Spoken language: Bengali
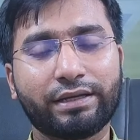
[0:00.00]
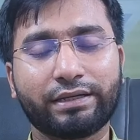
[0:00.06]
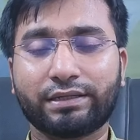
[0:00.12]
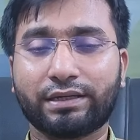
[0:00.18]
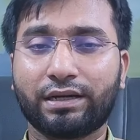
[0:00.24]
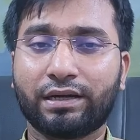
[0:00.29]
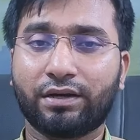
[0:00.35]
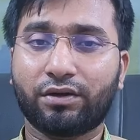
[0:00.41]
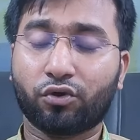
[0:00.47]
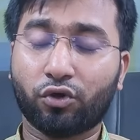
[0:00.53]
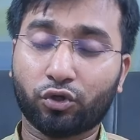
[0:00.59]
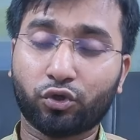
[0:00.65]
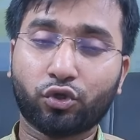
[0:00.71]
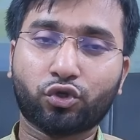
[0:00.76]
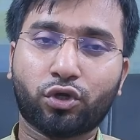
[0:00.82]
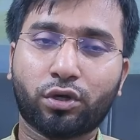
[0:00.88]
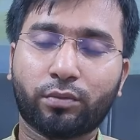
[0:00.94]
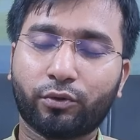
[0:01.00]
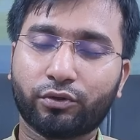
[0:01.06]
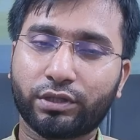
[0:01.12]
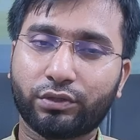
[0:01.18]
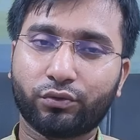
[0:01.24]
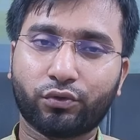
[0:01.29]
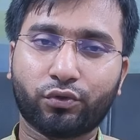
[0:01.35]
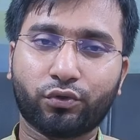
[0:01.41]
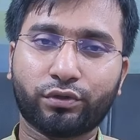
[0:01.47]
এটা রক্ত স্বল্পতা
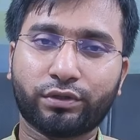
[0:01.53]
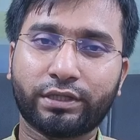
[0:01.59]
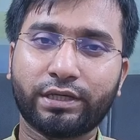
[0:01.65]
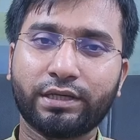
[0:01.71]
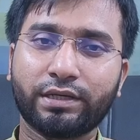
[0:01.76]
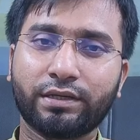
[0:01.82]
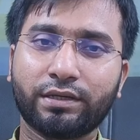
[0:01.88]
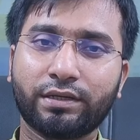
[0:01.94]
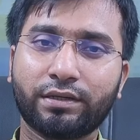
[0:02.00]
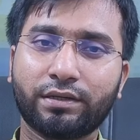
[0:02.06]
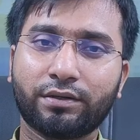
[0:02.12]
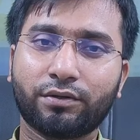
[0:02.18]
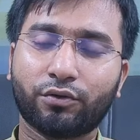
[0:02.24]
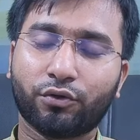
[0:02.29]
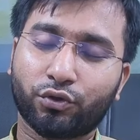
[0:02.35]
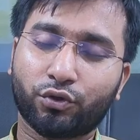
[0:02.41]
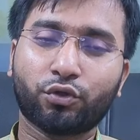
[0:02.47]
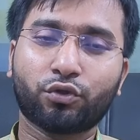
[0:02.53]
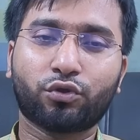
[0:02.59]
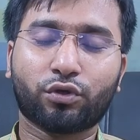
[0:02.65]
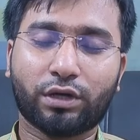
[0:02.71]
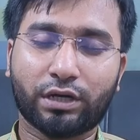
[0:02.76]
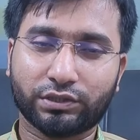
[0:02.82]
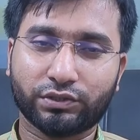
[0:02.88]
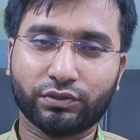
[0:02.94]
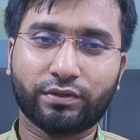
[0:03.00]
দূর করতে অত্যন্ত
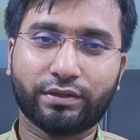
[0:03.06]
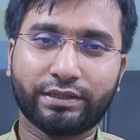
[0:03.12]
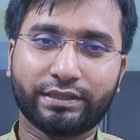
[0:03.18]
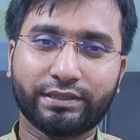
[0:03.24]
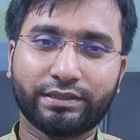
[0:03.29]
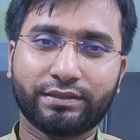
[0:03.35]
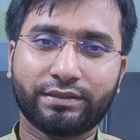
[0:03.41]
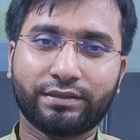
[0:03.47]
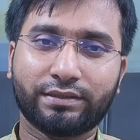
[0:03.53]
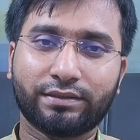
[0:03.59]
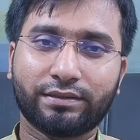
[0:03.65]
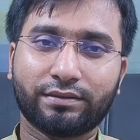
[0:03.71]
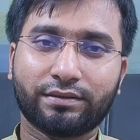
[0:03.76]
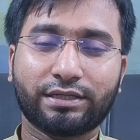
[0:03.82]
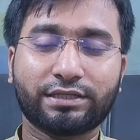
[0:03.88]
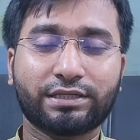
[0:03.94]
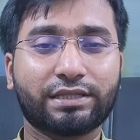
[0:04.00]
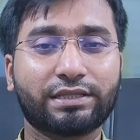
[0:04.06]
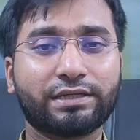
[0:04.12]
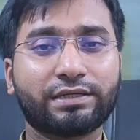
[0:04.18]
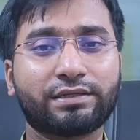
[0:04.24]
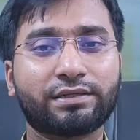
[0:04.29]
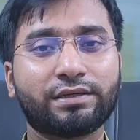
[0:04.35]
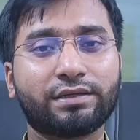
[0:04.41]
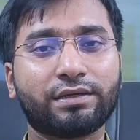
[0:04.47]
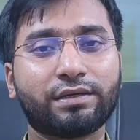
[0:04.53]
কার্যকরী তা
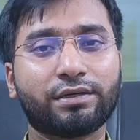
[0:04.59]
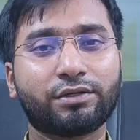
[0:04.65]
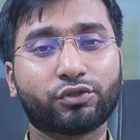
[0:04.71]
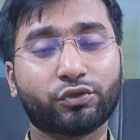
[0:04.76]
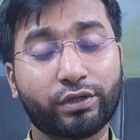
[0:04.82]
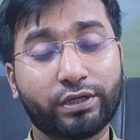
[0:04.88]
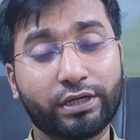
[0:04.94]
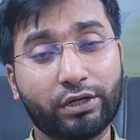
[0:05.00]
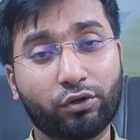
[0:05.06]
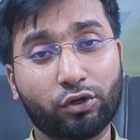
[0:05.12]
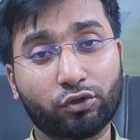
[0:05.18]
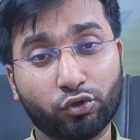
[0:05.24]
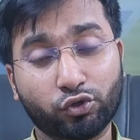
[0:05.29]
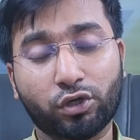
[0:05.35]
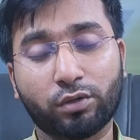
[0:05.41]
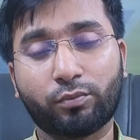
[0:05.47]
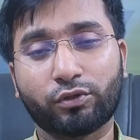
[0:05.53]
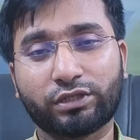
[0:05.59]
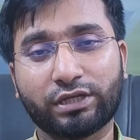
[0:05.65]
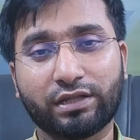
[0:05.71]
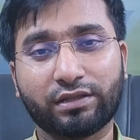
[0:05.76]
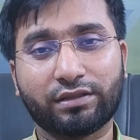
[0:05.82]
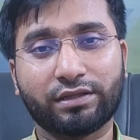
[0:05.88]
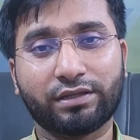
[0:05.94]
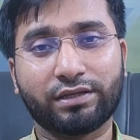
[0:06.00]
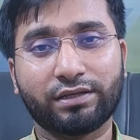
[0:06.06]
যাদের শরীরে রক্ত স্বল্পতা
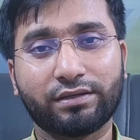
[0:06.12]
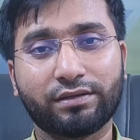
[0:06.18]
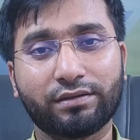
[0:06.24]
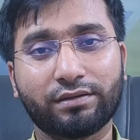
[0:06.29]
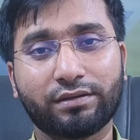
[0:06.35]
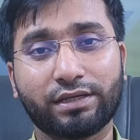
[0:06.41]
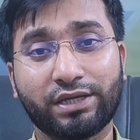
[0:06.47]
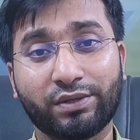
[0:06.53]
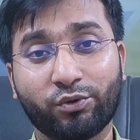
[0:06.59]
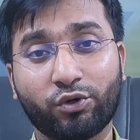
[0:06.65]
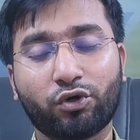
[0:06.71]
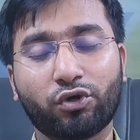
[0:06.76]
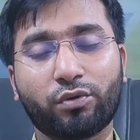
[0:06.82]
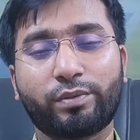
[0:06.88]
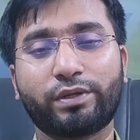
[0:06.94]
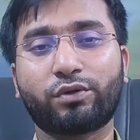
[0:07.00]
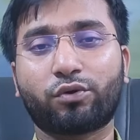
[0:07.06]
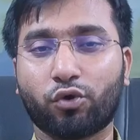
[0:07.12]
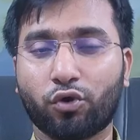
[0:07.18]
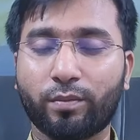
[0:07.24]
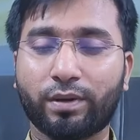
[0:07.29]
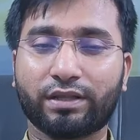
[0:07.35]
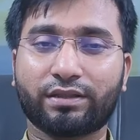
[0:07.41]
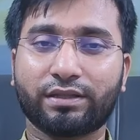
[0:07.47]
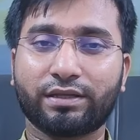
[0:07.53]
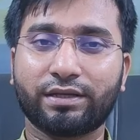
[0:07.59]
আছে হিমোগ্লোবিন কম
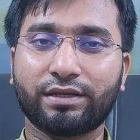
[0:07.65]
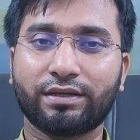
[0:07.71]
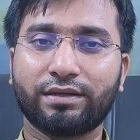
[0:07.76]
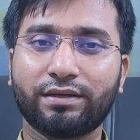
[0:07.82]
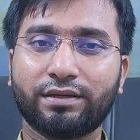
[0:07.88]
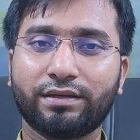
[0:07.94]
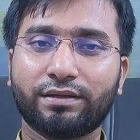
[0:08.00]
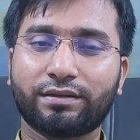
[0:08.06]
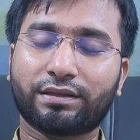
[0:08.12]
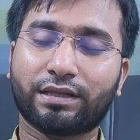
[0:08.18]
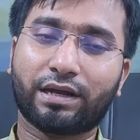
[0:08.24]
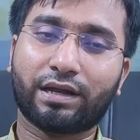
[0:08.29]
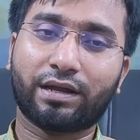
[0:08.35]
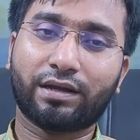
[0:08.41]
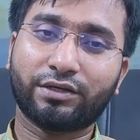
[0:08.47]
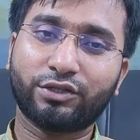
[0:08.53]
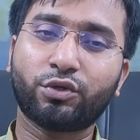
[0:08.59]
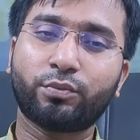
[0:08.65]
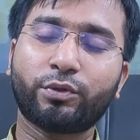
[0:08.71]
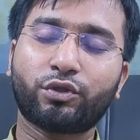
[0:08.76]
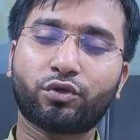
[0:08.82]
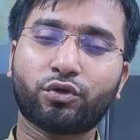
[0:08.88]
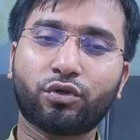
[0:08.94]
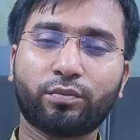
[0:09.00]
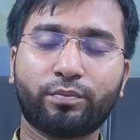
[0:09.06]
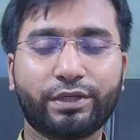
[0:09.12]
আছে তারা
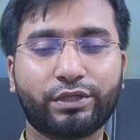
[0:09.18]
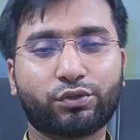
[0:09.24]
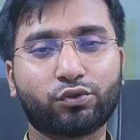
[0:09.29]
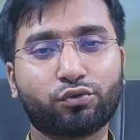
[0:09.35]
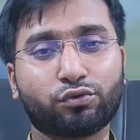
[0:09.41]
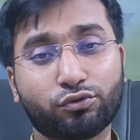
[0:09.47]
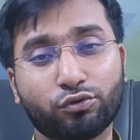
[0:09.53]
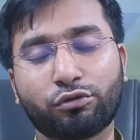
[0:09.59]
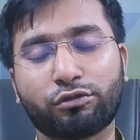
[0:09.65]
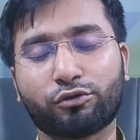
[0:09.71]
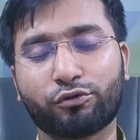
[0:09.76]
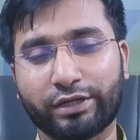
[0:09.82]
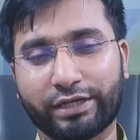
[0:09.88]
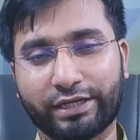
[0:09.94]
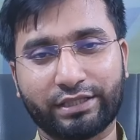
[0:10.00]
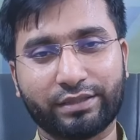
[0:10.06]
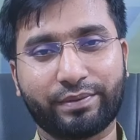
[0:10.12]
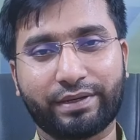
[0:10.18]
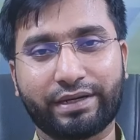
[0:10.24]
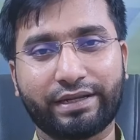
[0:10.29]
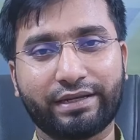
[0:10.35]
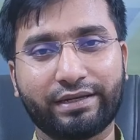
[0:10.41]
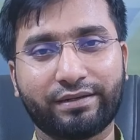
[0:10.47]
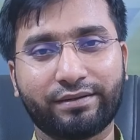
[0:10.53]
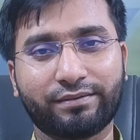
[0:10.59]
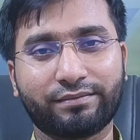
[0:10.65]
নিয়মিত বিটরুট জুস করে খেতে
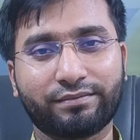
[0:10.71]
পারেন